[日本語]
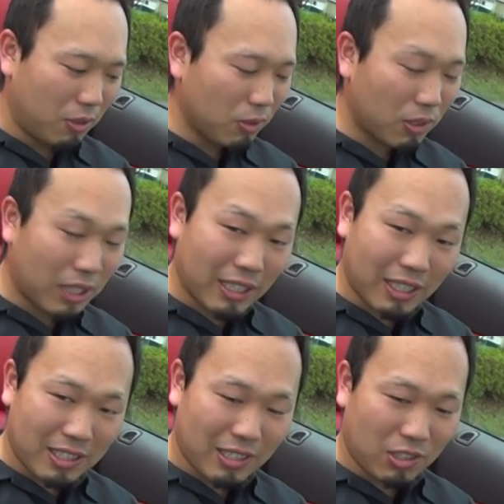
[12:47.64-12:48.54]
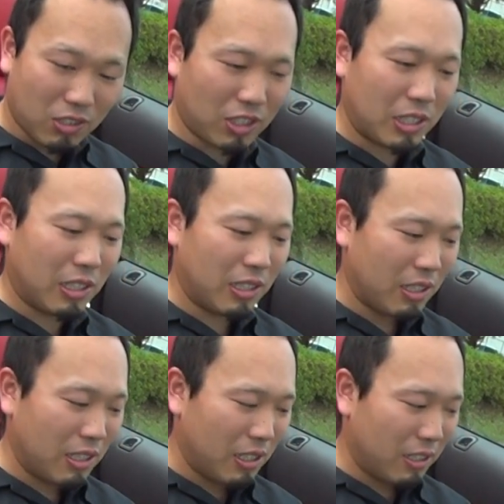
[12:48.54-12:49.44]
本当に形重視
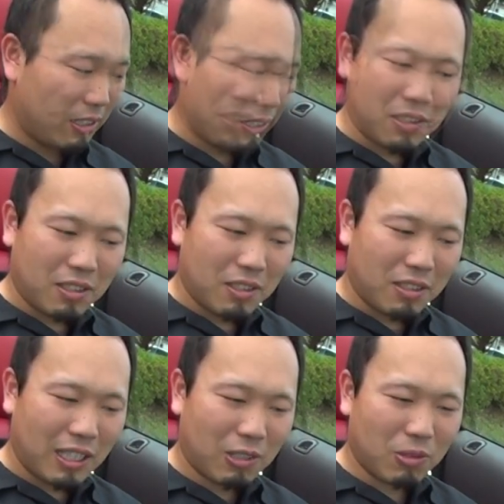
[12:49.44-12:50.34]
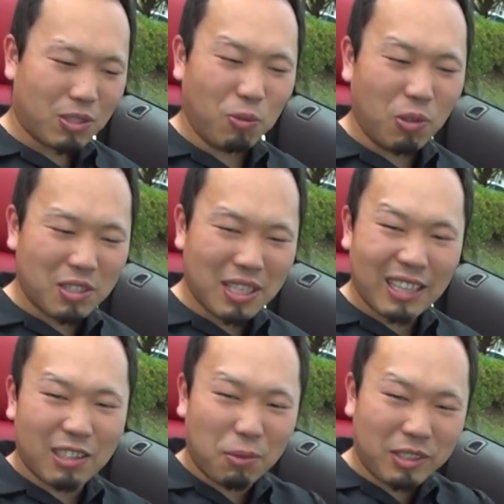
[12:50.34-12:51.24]
ただこの
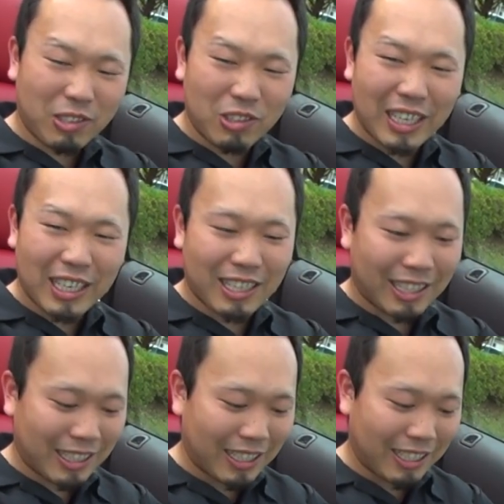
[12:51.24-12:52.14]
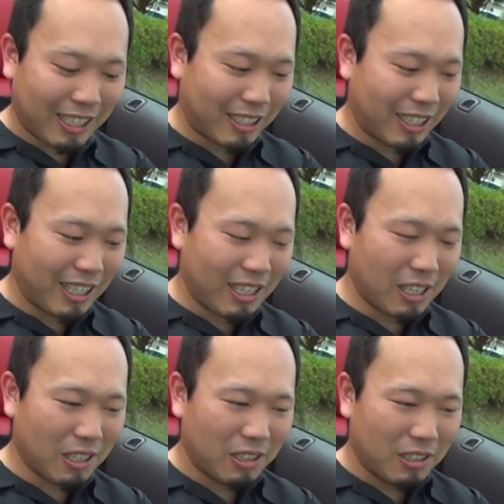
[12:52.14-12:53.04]
スポーツカーと思って乗るからいかんだけであって、
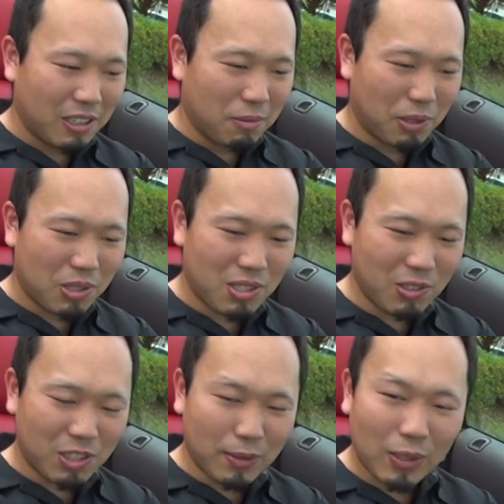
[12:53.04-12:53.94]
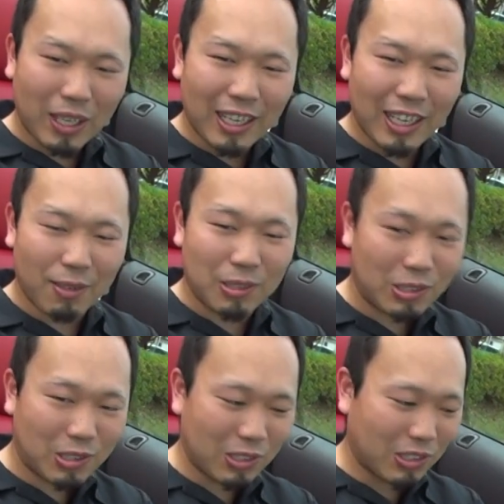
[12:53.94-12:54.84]
まあ、普通の車と考えれば普
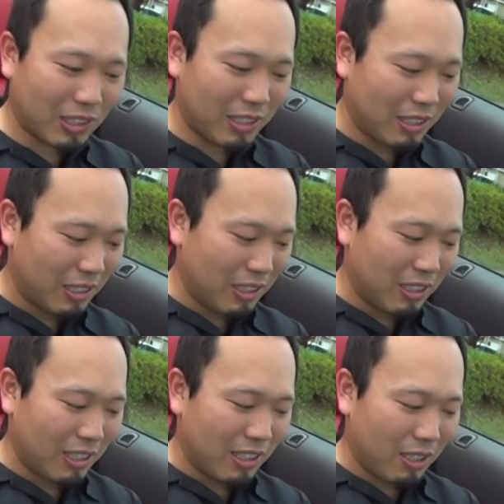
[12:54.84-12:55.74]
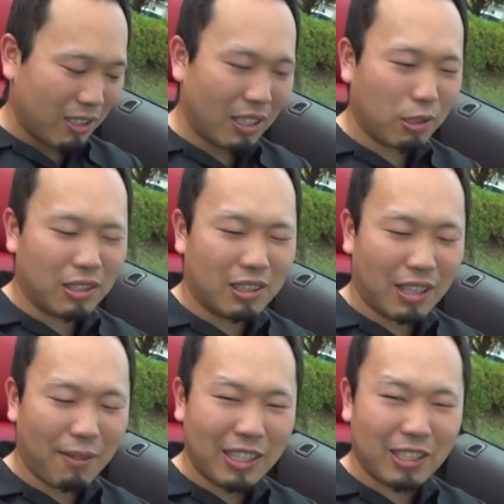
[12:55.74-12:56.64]
通な
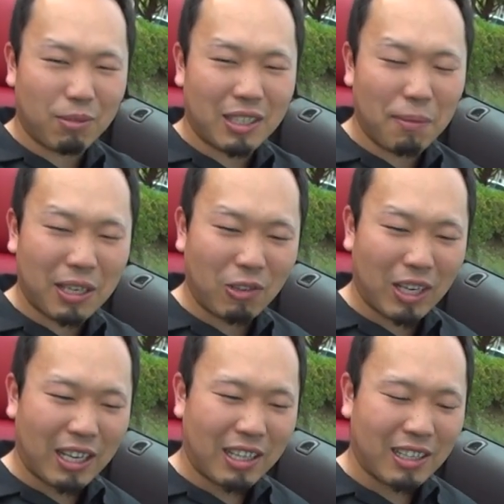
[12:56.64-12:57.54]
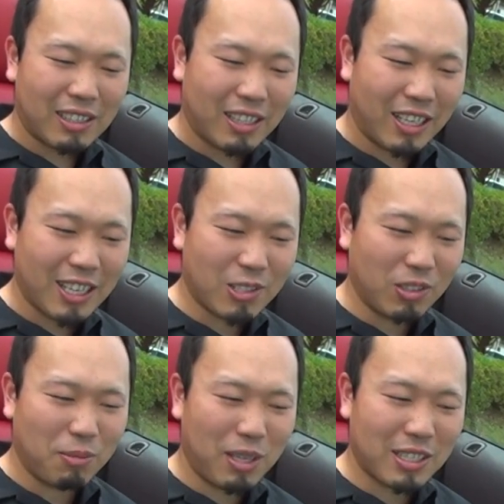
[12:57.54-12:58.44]
ダメなんだよ見た目がほら速そ
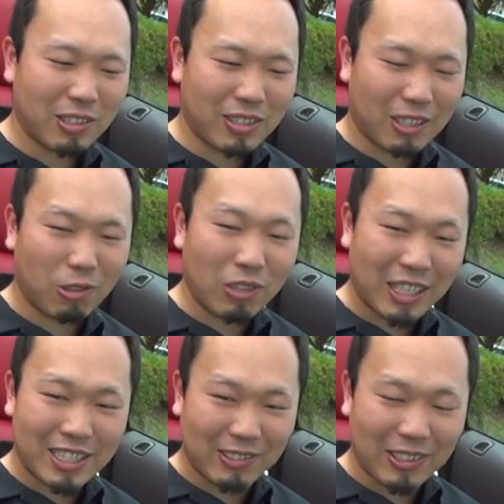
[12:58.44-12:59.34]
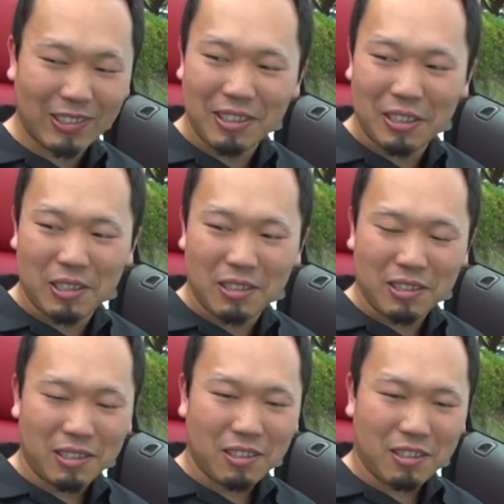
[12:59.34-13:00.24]
うに見えちゃうからこうなっちゃうんだよ
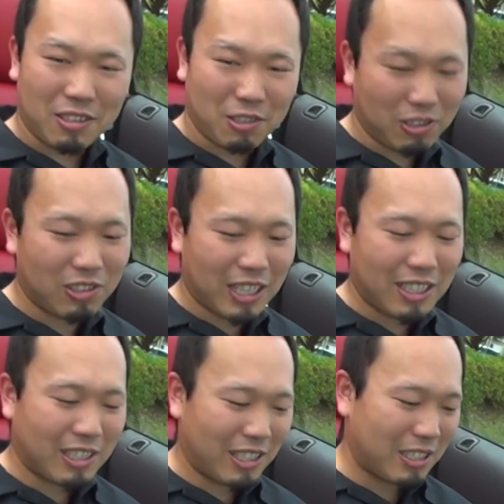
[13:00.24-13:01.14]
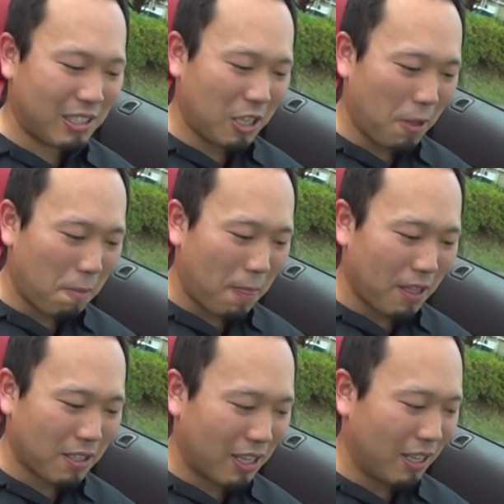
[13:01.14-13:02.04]
そういう感じです
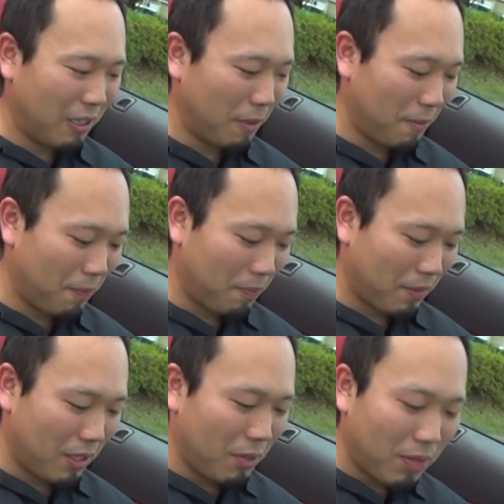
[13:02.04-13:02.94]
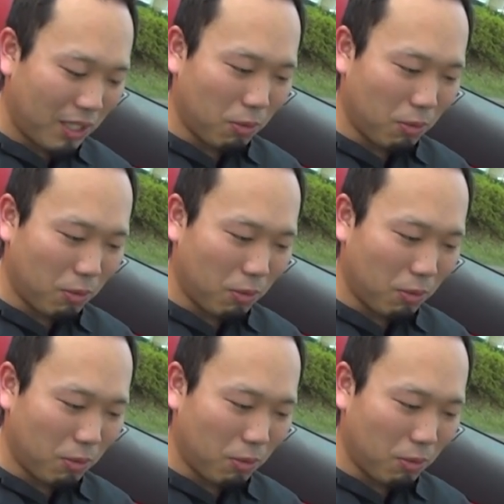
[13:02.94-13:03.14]
さあ、まあ、で